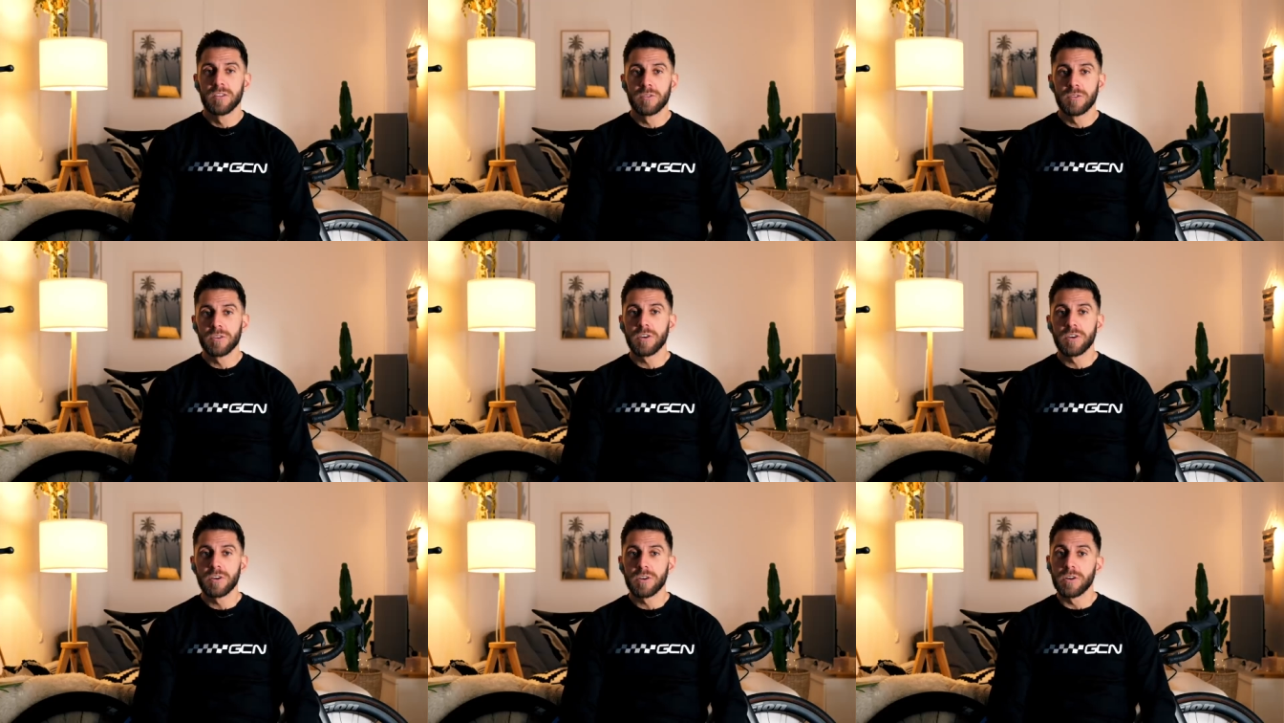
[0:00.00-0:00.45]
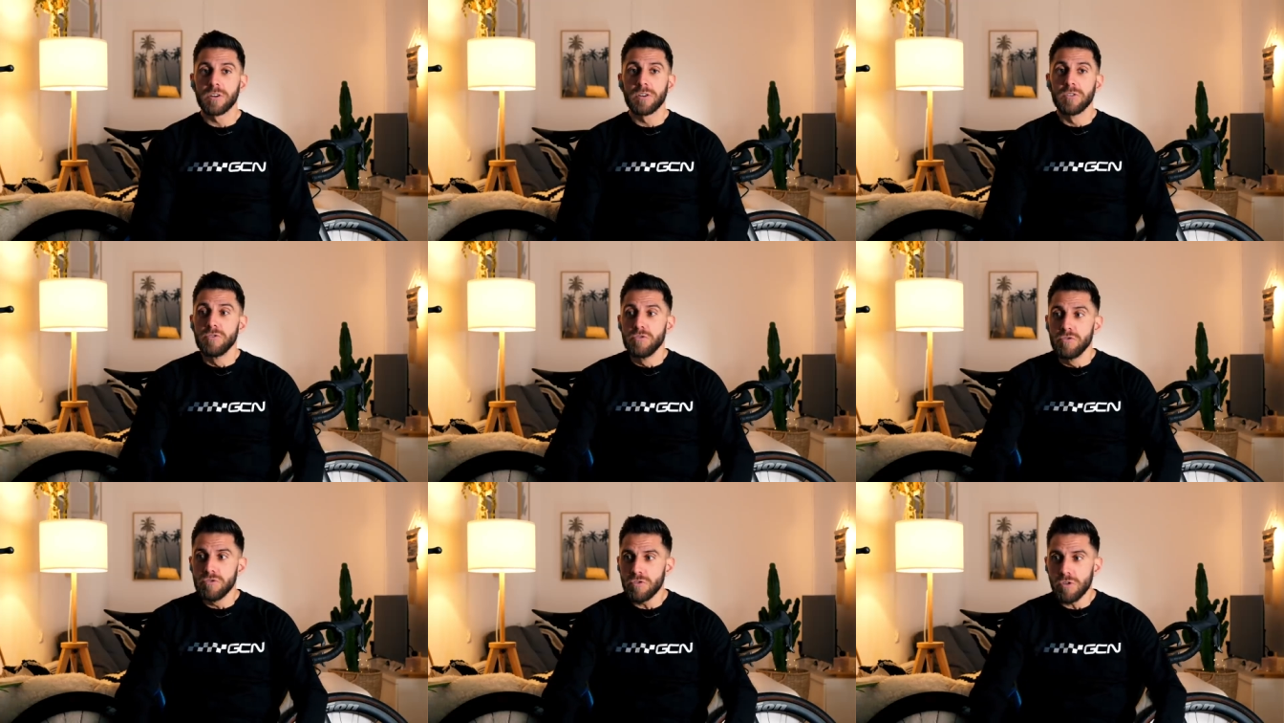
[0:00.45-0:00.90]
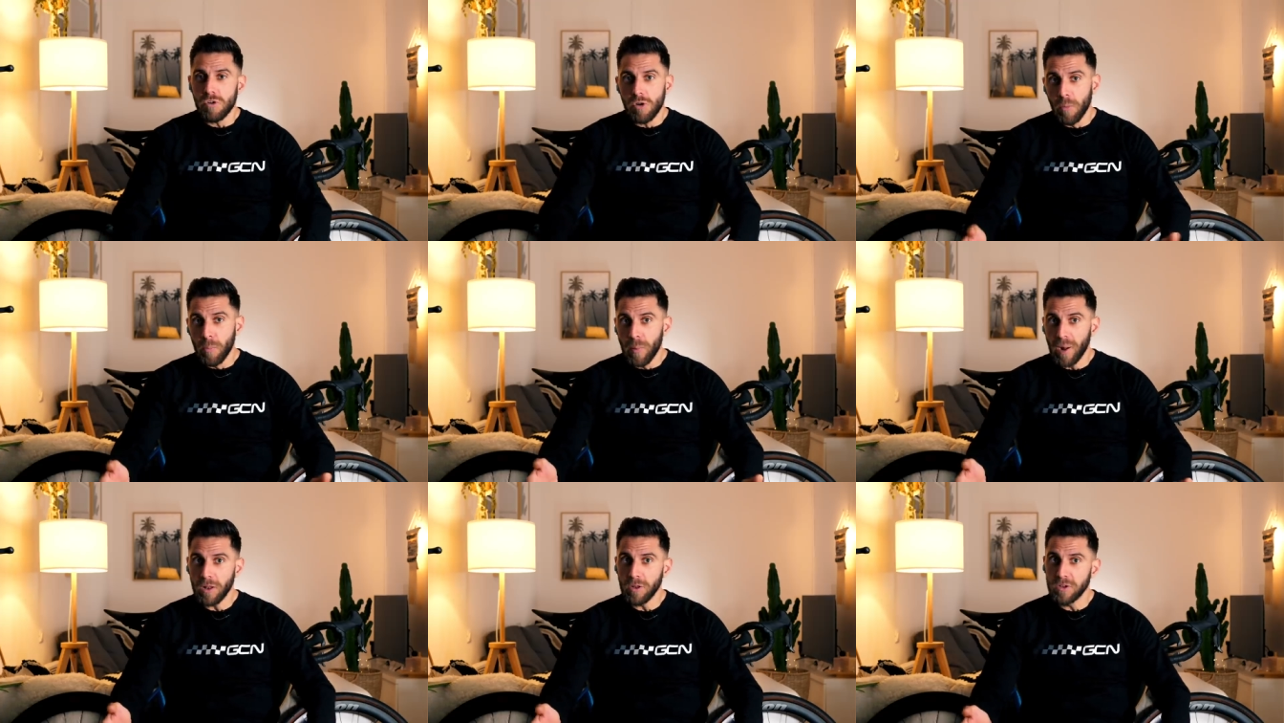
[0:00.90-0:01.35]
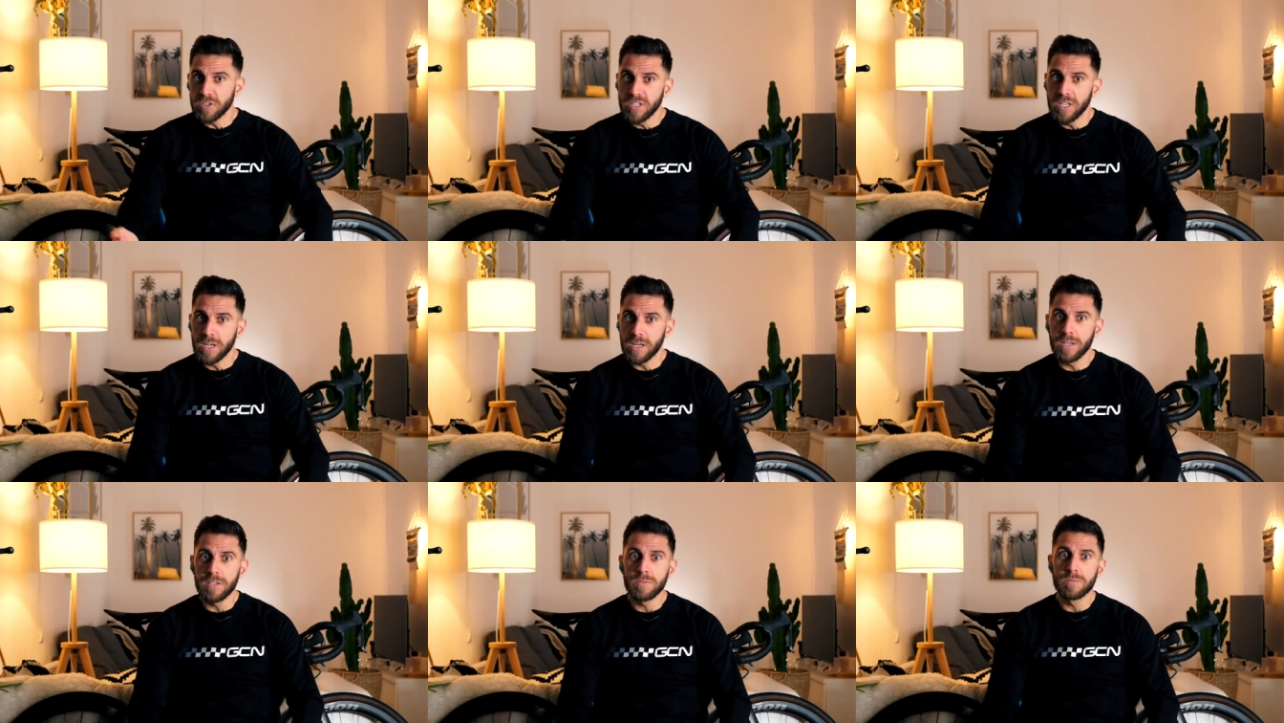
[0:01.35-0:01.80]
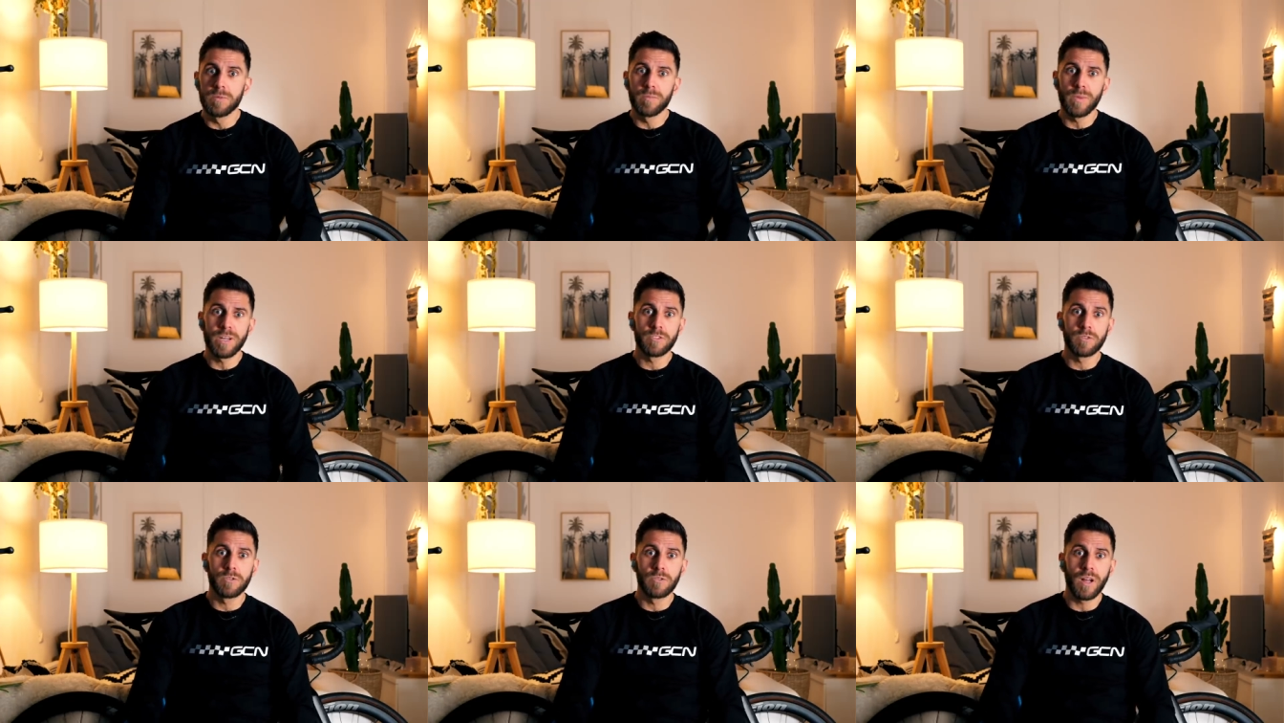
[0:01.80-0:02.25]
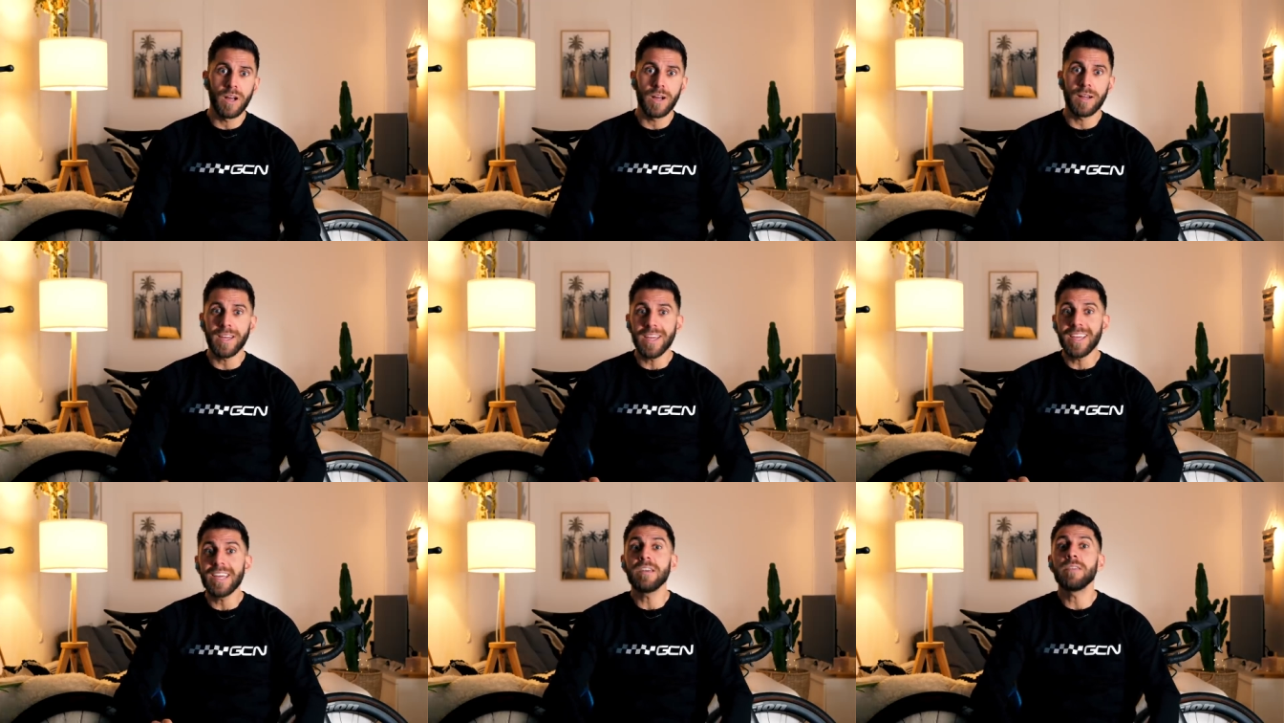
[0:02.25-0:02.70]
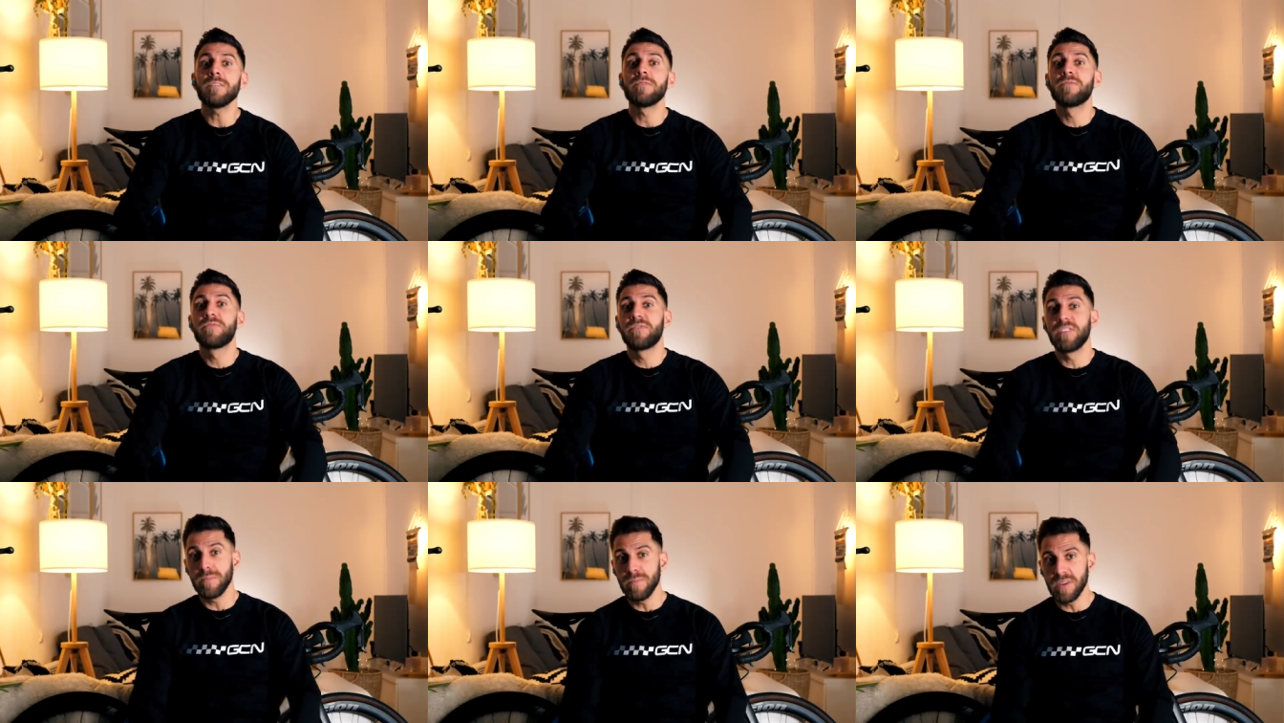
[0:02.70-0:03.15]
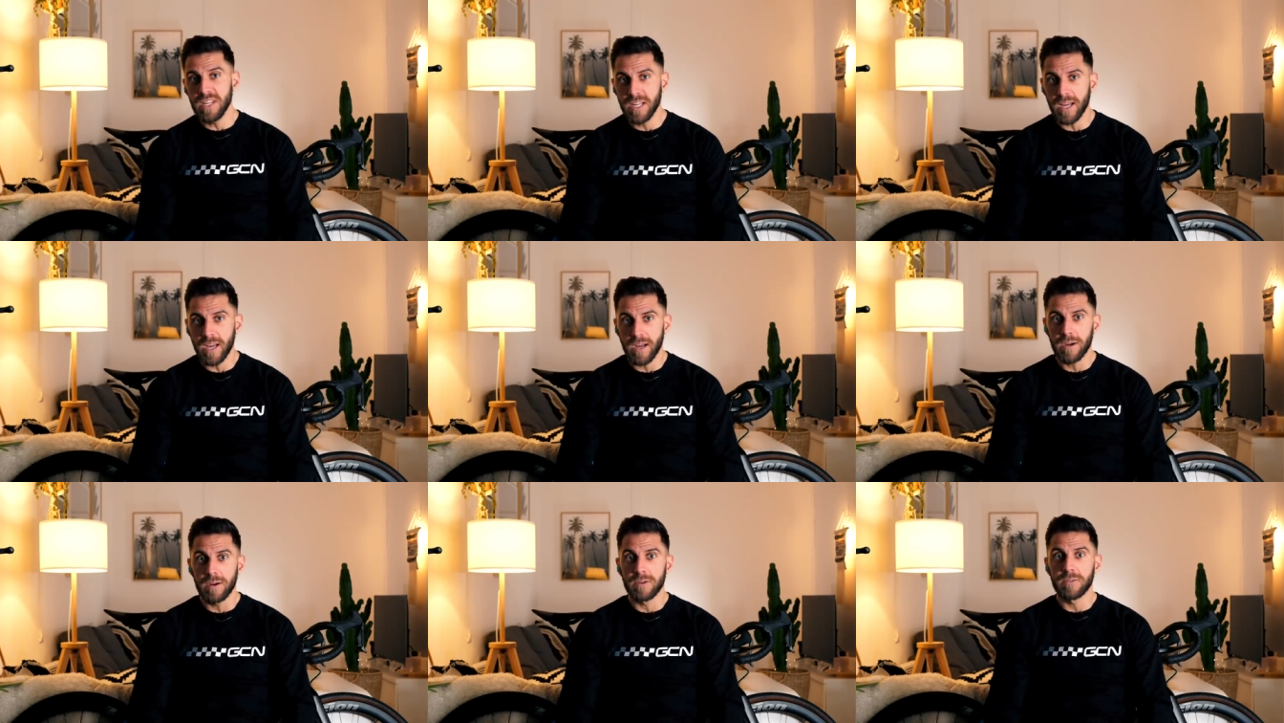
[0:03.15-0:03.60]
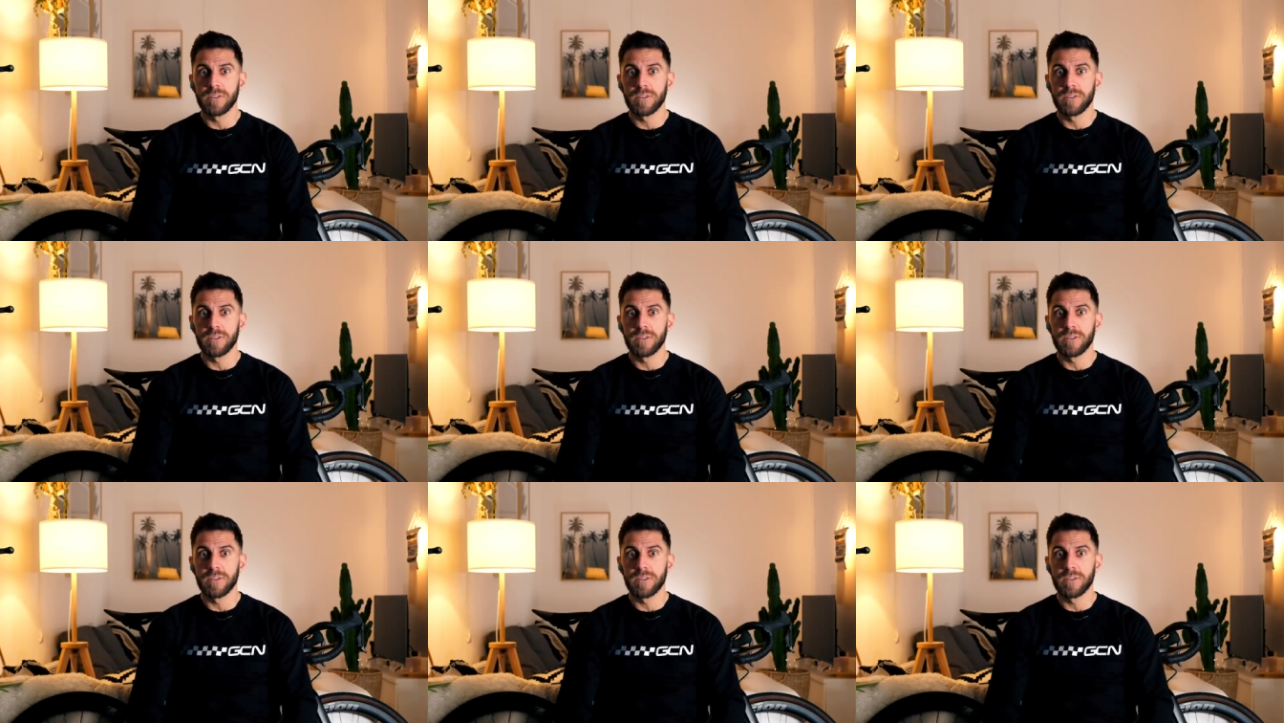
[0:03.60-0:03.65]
Donc euh, nous on parle de cyclisme masculin et féminin,